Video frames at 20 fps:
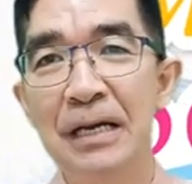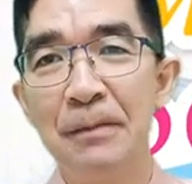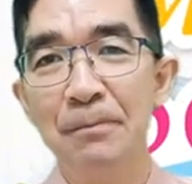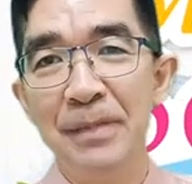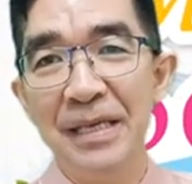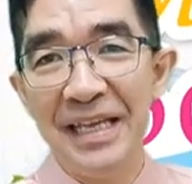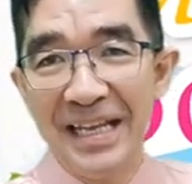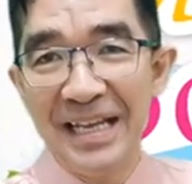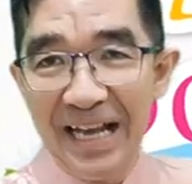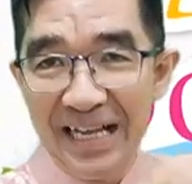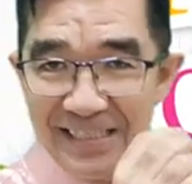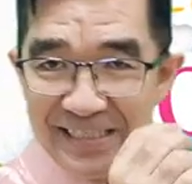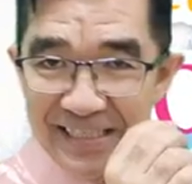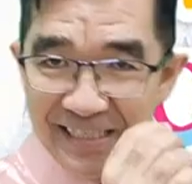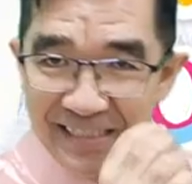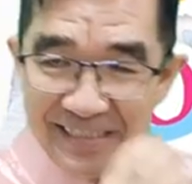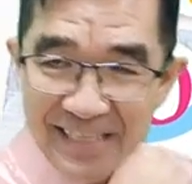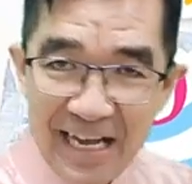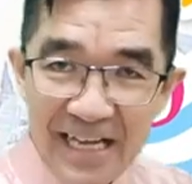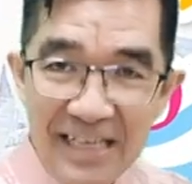งมีการ
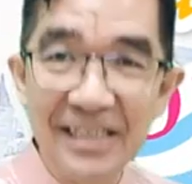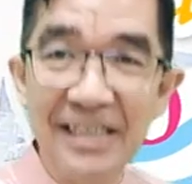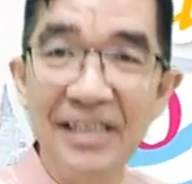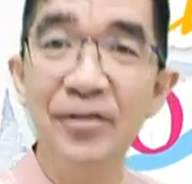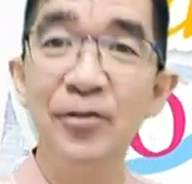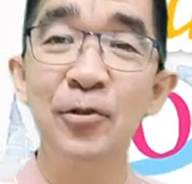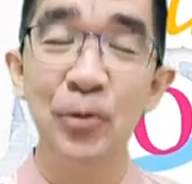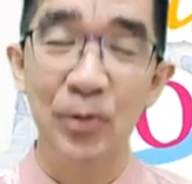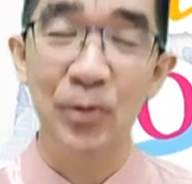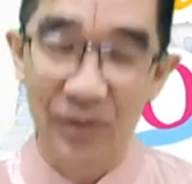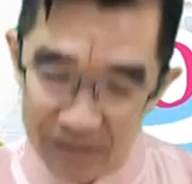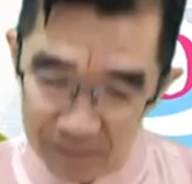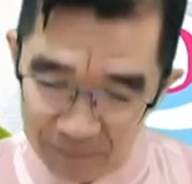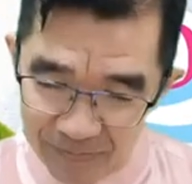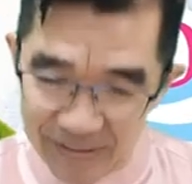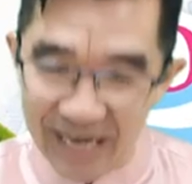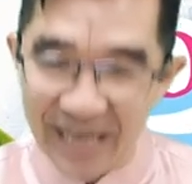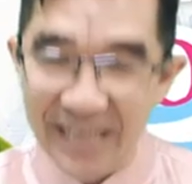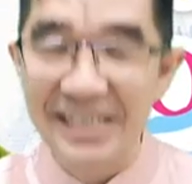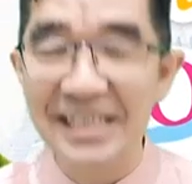จัดงานในสุดสัป
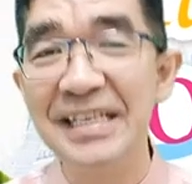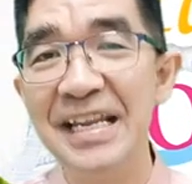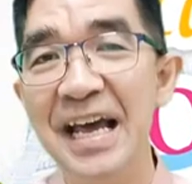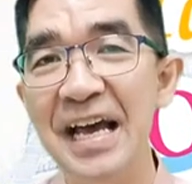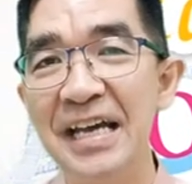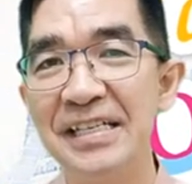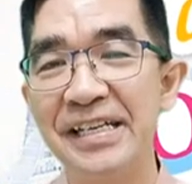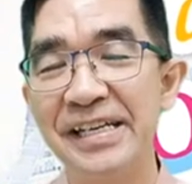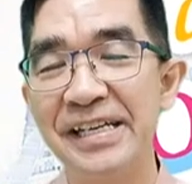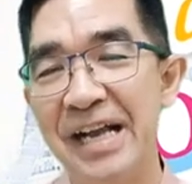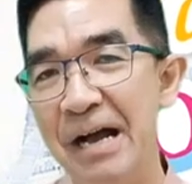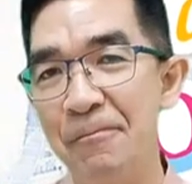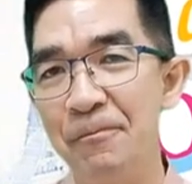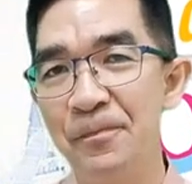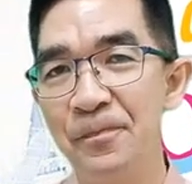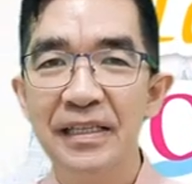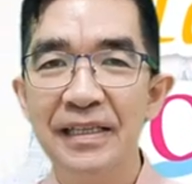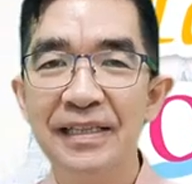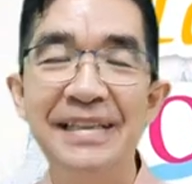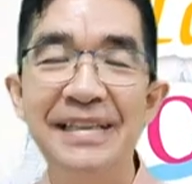ดาห์นี้ได้นะครับ
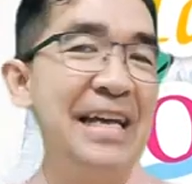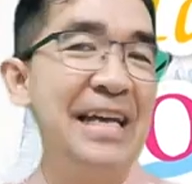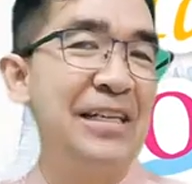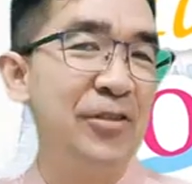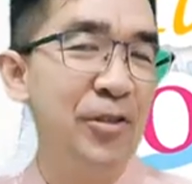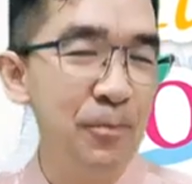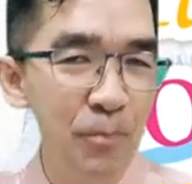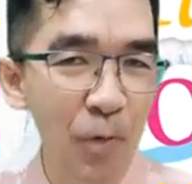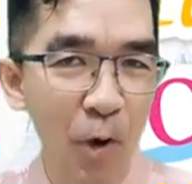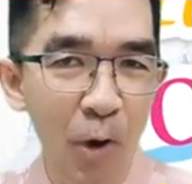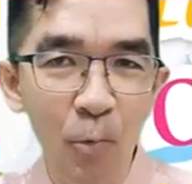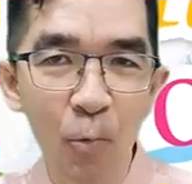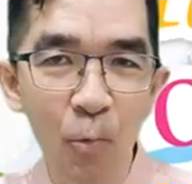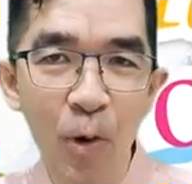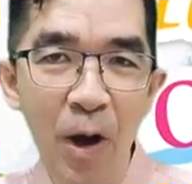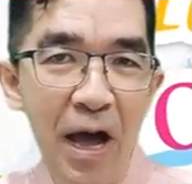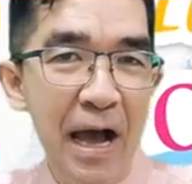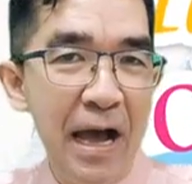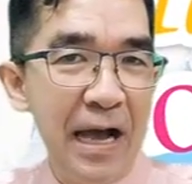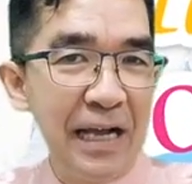และต้องบอก
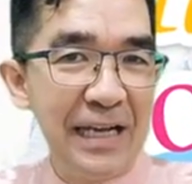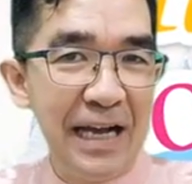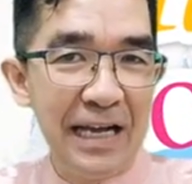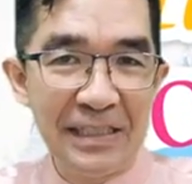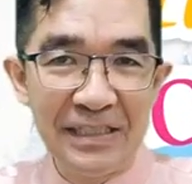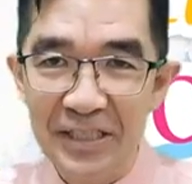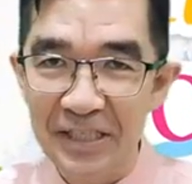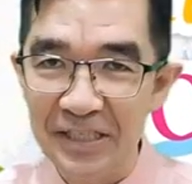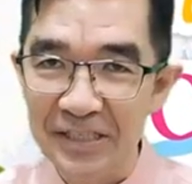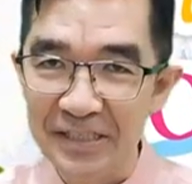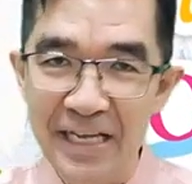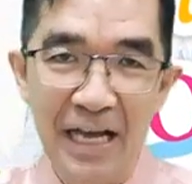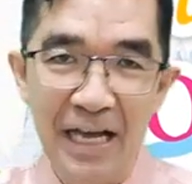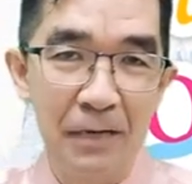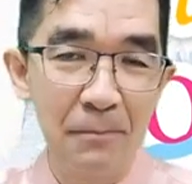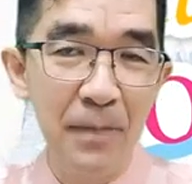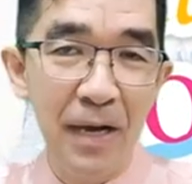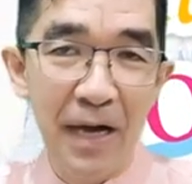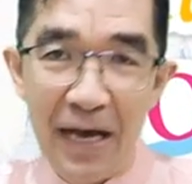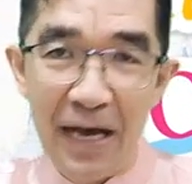ว่าการจัดงาน
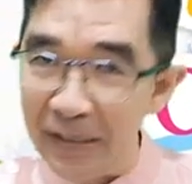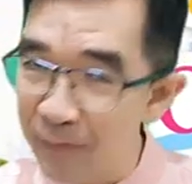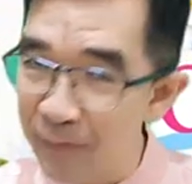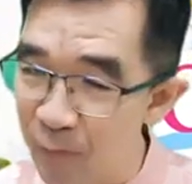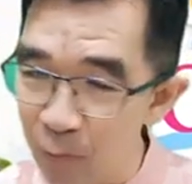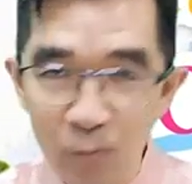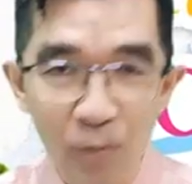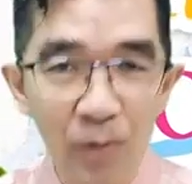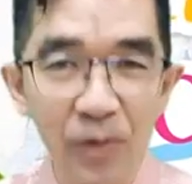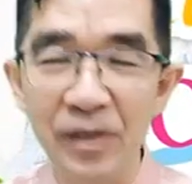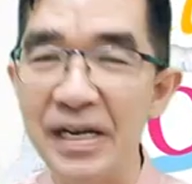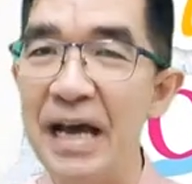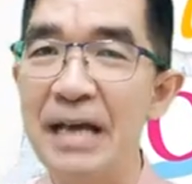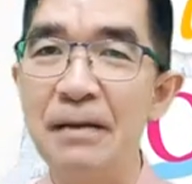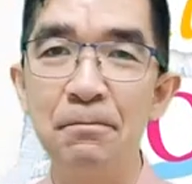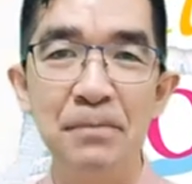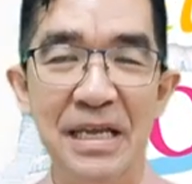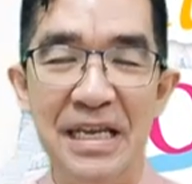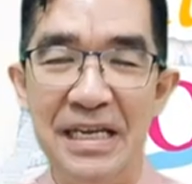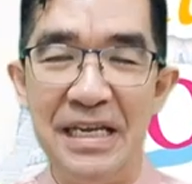มหาสงกรา
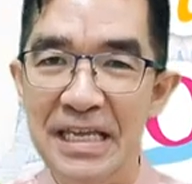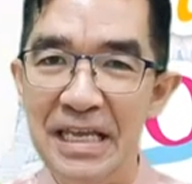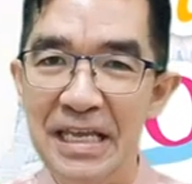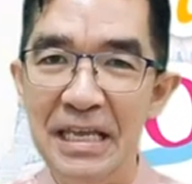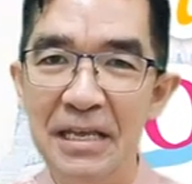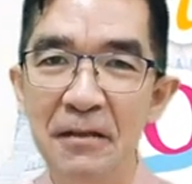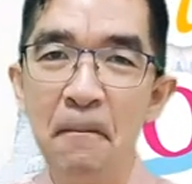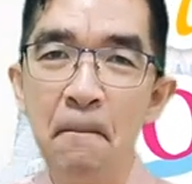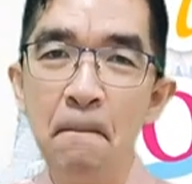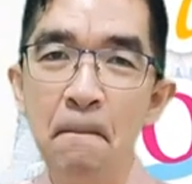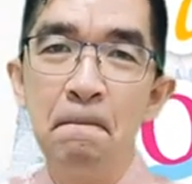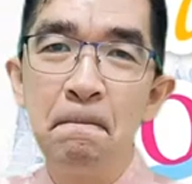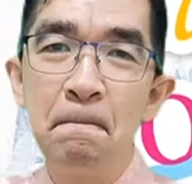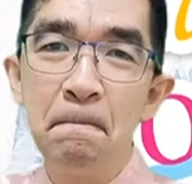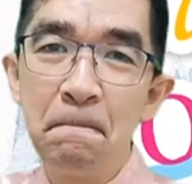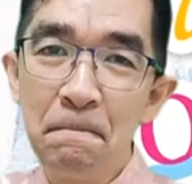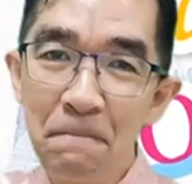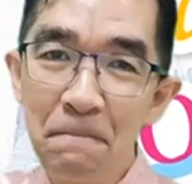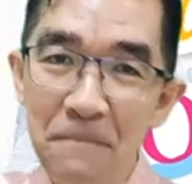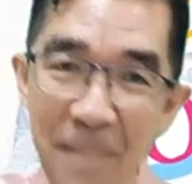นต์ปีนี้
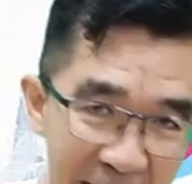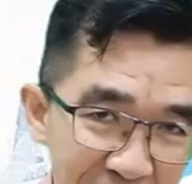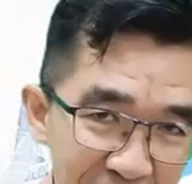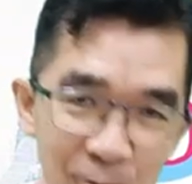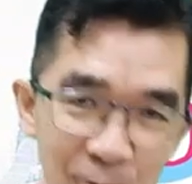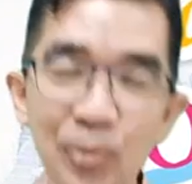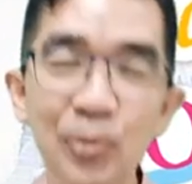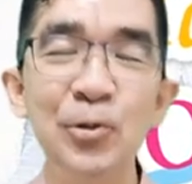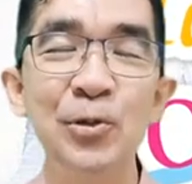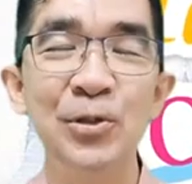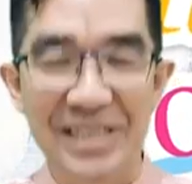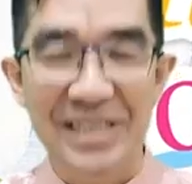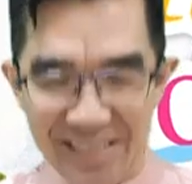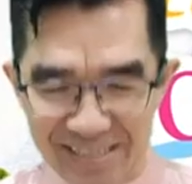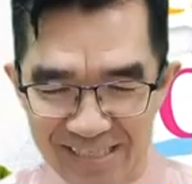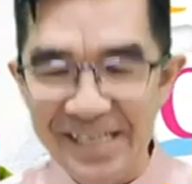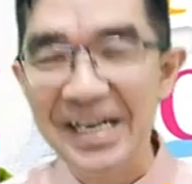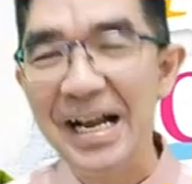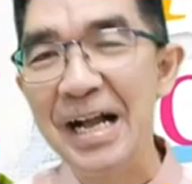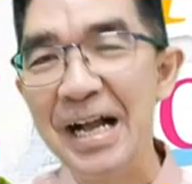ปังสุดๆจ
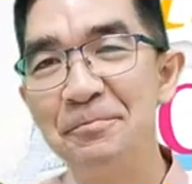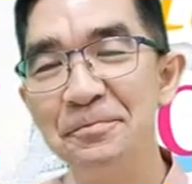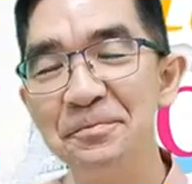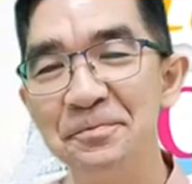ริง ๆครับ